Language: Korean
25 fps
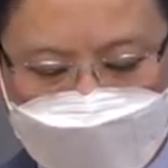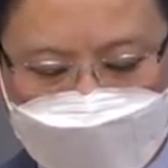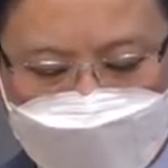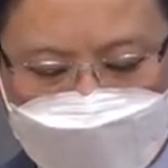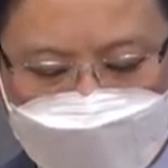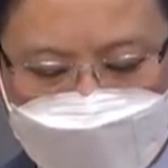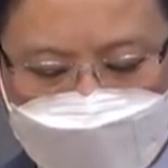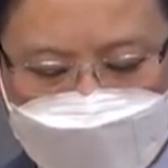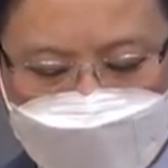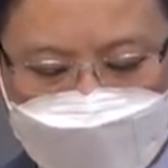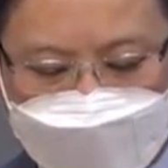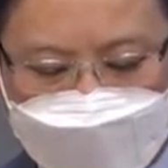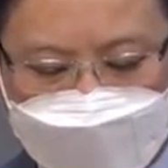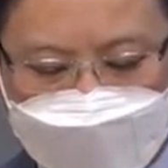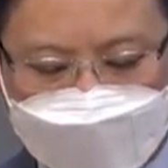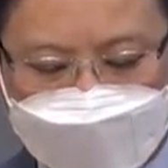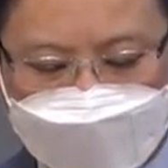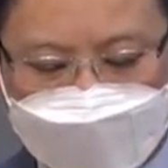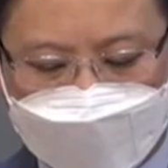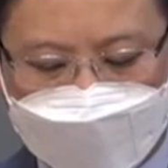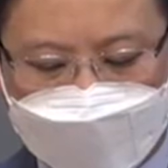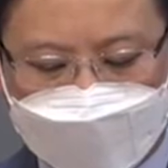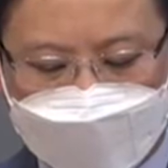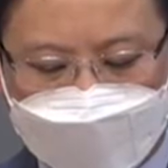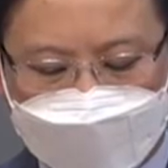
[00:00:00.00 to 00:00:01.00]
어,
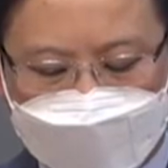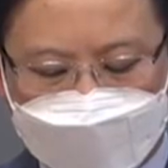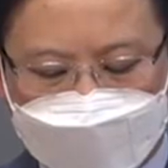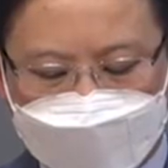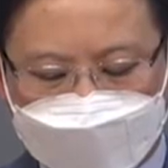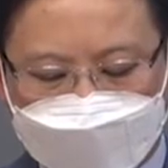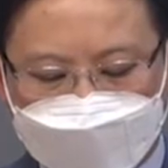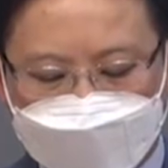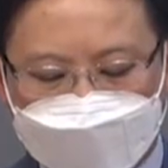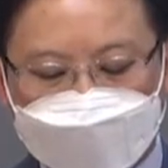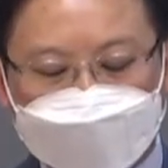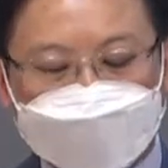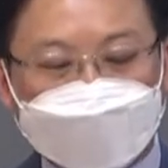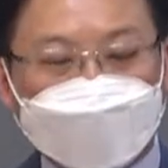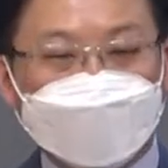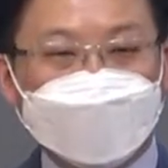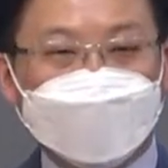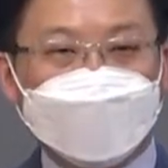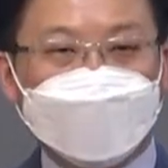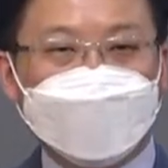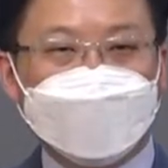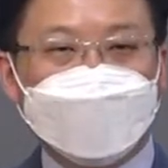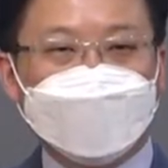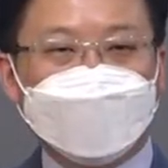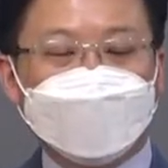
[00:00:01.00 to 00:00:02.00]
그렇기
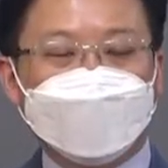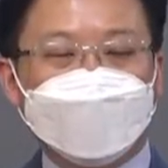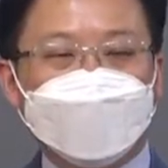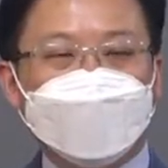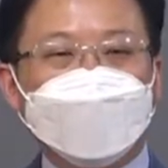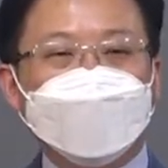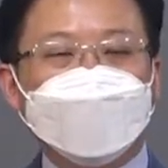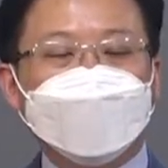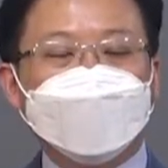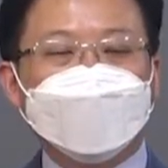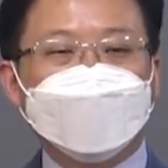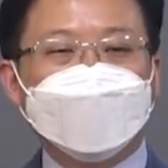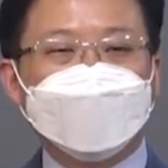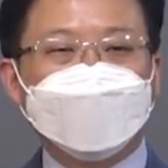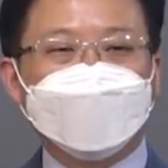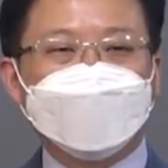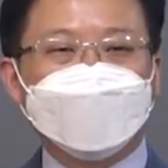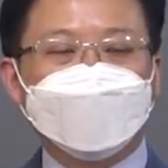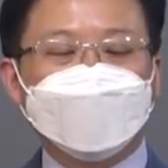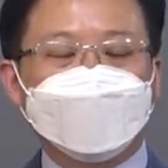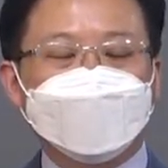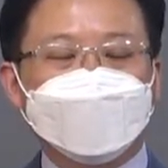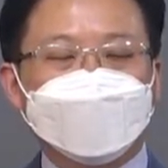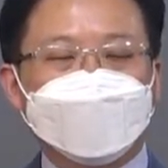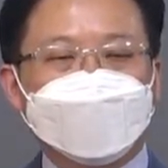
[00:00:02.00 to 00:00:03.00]
때문에
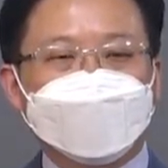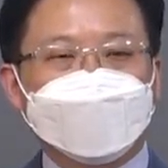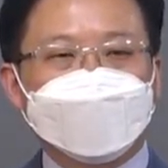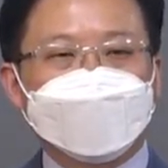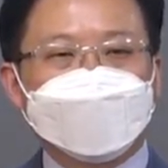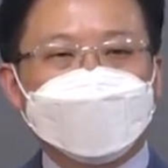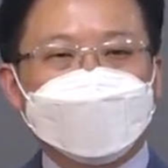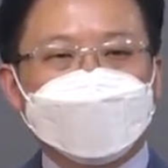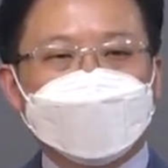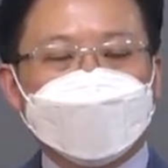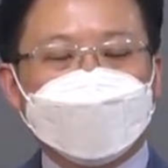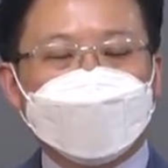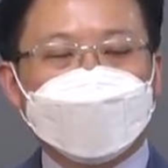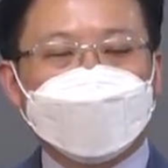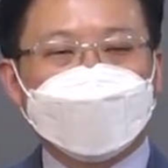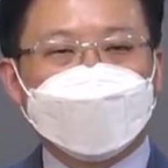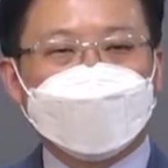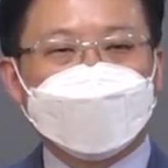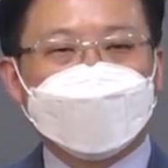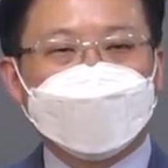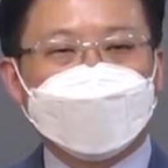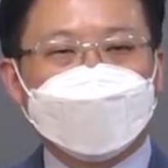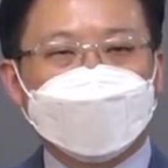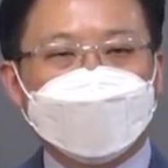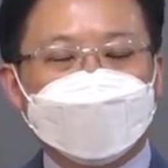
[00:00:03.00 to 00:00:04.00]
우리는
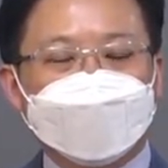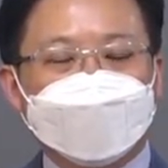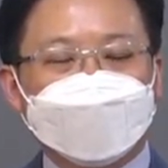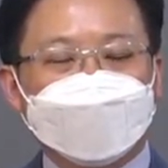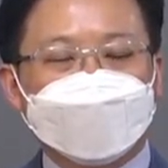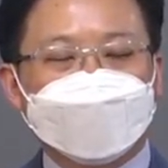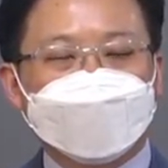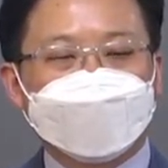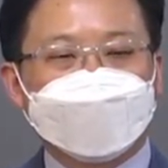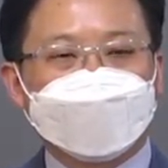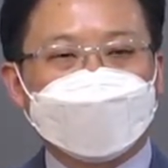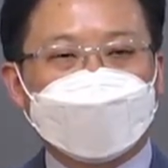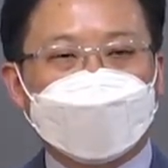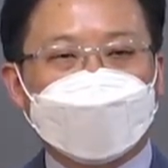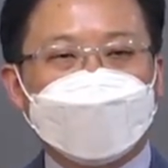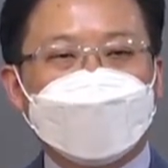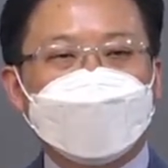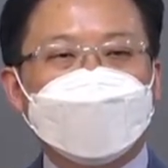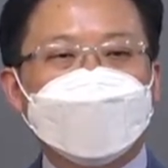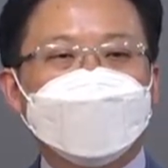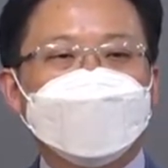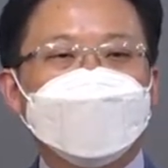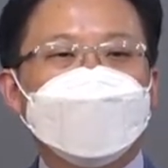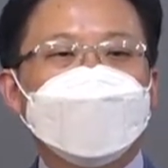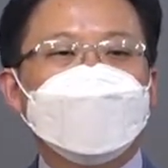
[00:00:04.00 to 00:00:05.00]
어,
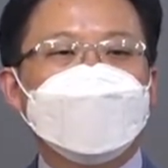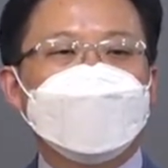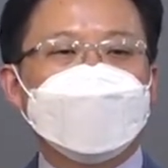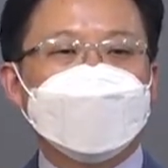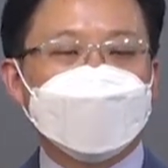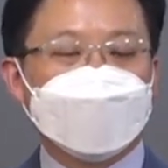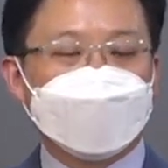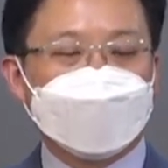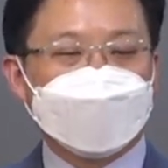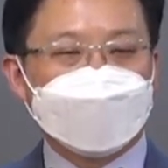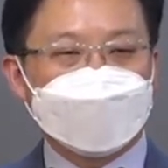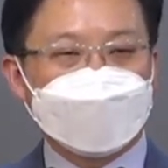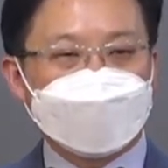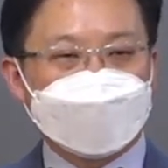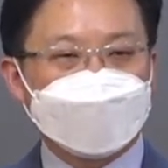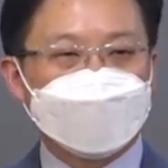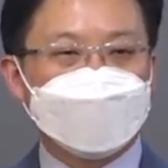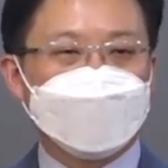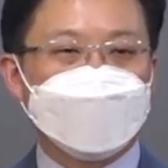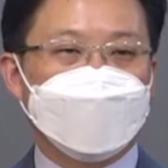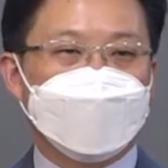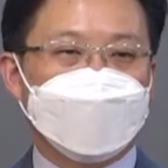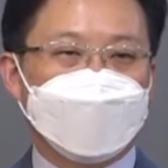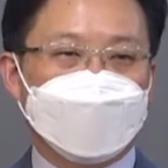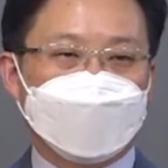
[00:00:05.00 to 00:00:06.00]
하나님의 지혜를
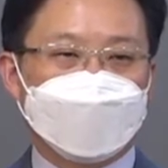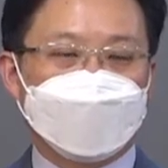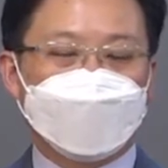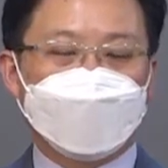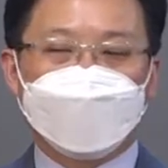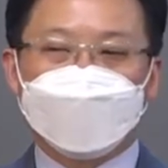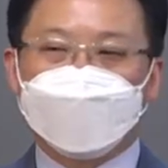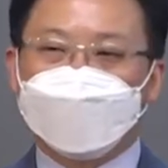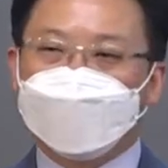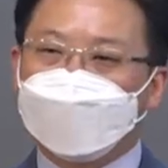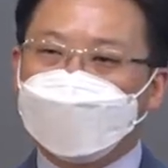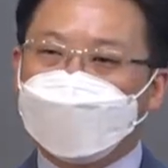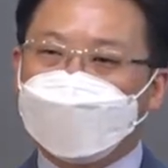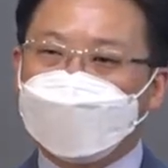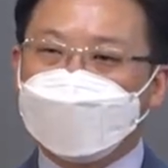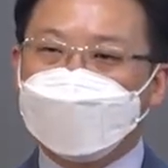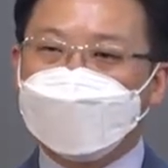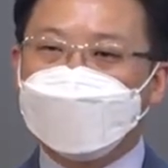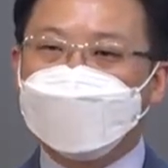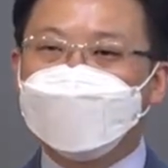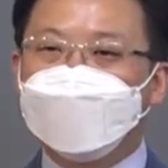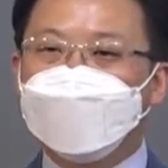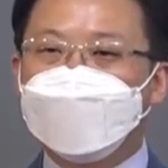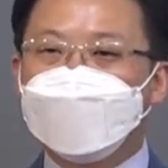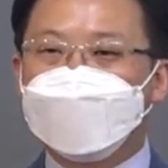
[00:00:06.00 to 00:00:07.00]
신뢰하고
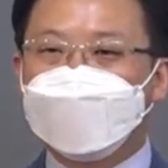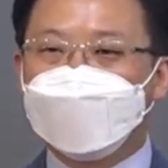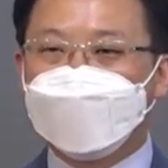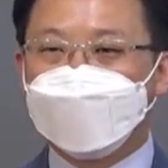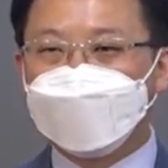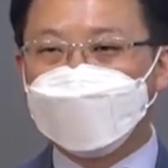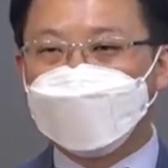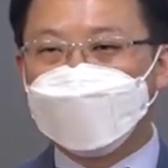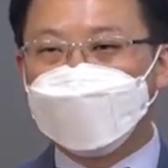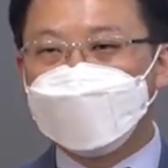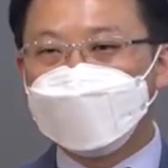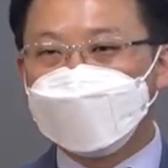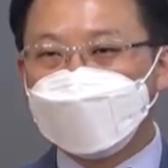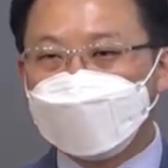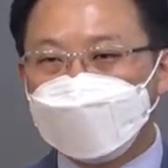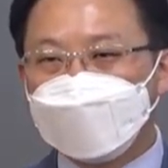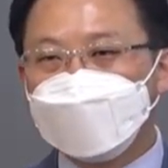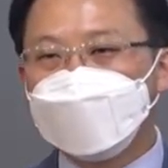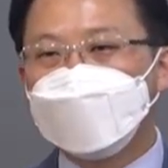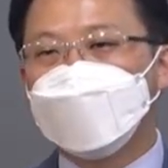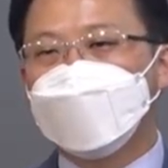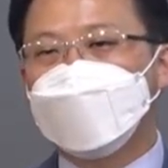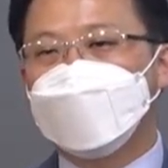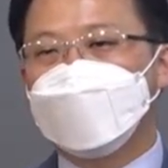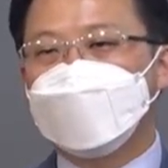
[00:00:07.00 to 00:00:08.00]
하나님의 지혜를
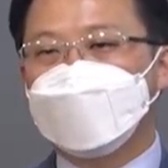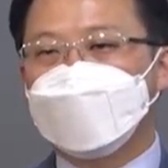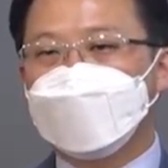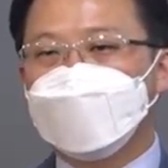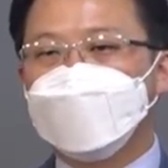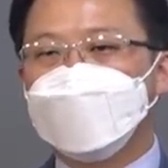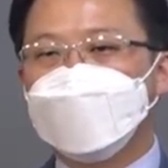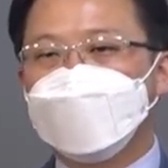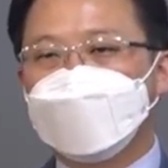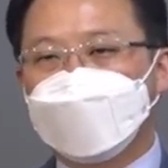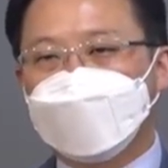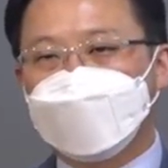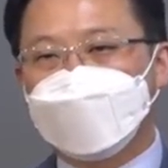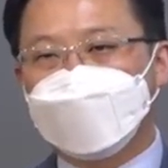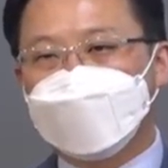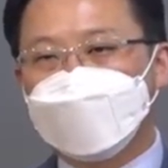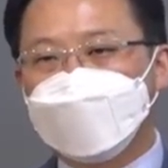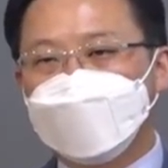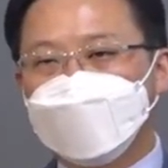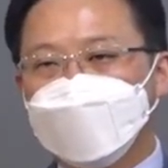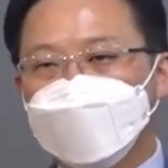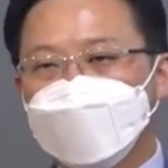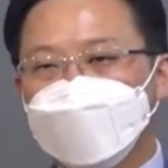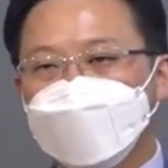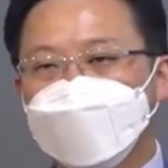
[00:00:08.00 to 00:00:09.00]
추구하는 삶을
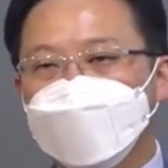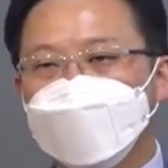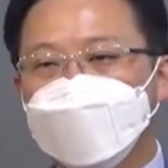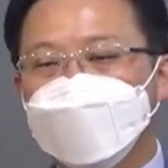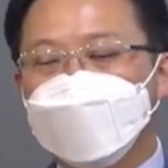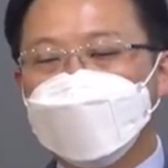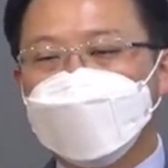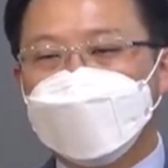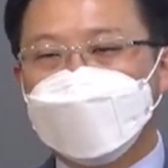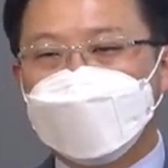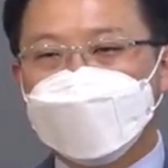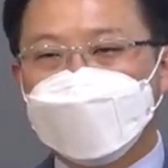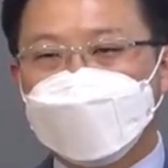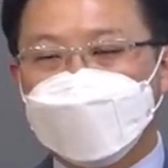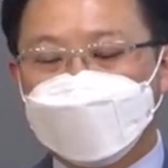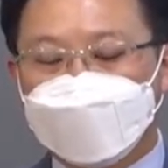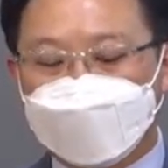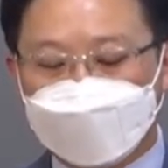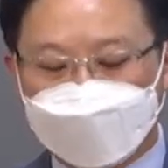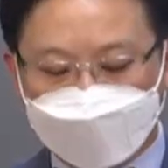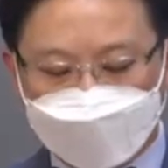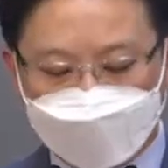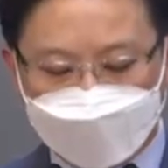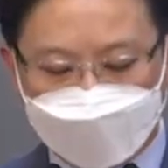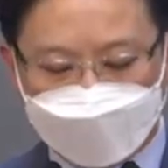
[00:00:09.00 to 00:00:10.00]
살아가는 것이
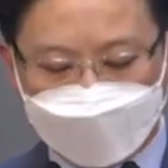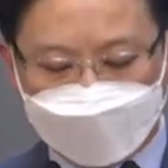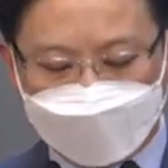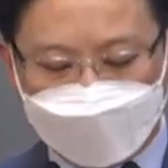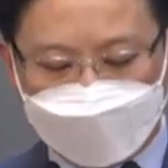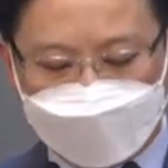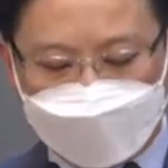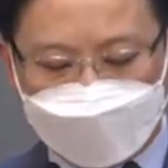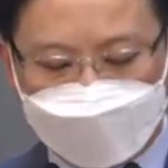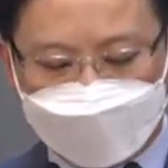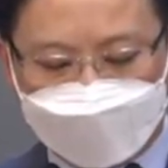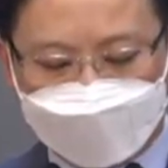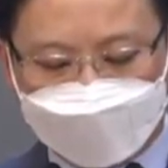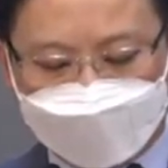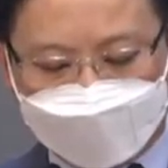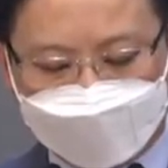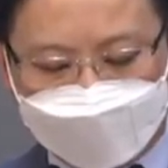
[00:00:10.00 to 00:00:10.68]
중요합니다.